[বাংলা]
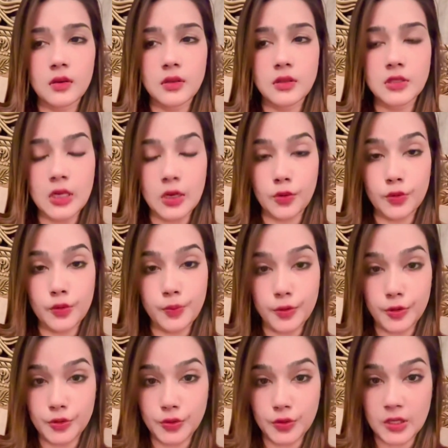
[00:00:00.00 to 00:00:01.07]
যে কোনো
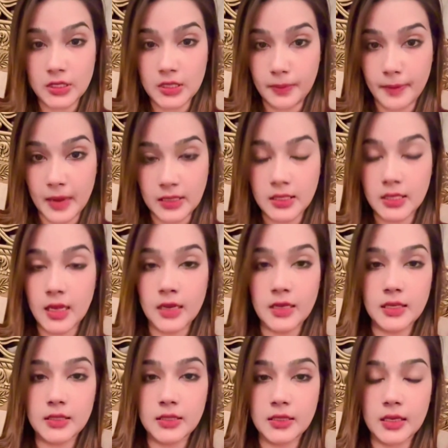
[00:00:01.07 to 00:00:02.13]
প্রয়োজনে সে পাশে
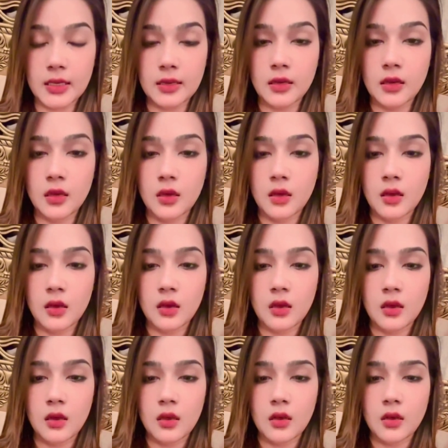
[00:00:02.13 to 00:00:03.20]
দাঁড়িয়েছে
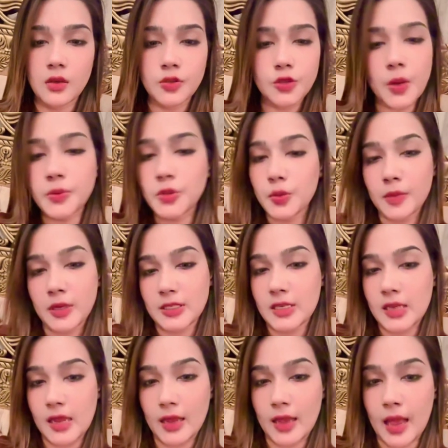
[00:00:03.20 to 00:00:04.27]
সবসময়
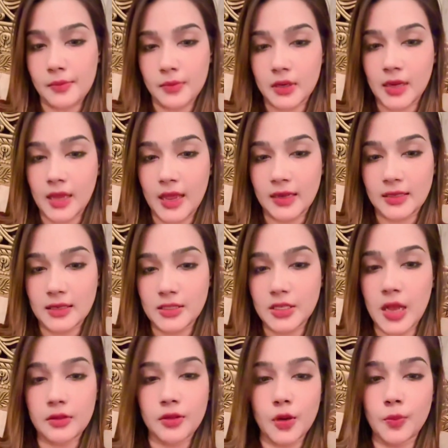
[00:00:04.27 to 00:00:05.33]
সে আমাকে একটা
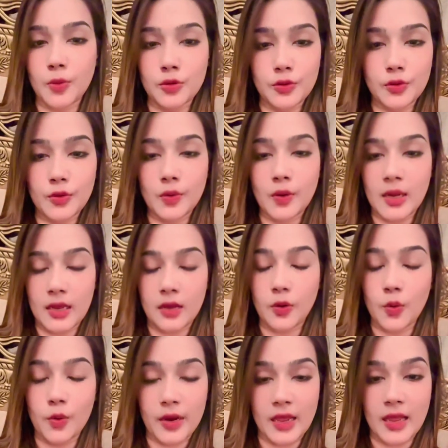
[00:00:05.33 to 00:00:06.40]
ছাতার মতন
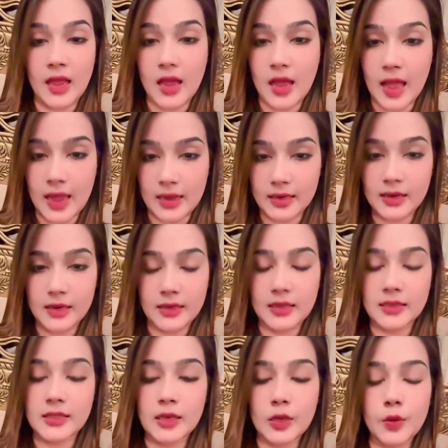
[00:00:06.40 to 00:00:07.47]
করে আগলে
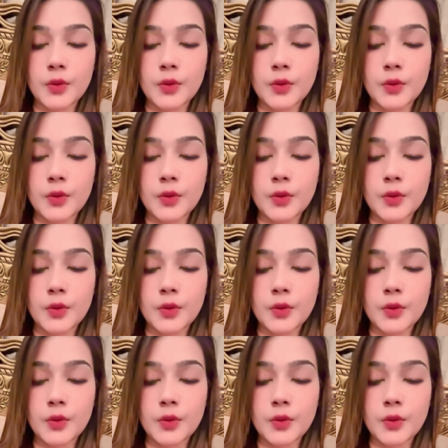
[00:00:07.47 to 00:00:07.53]
রেখেছিল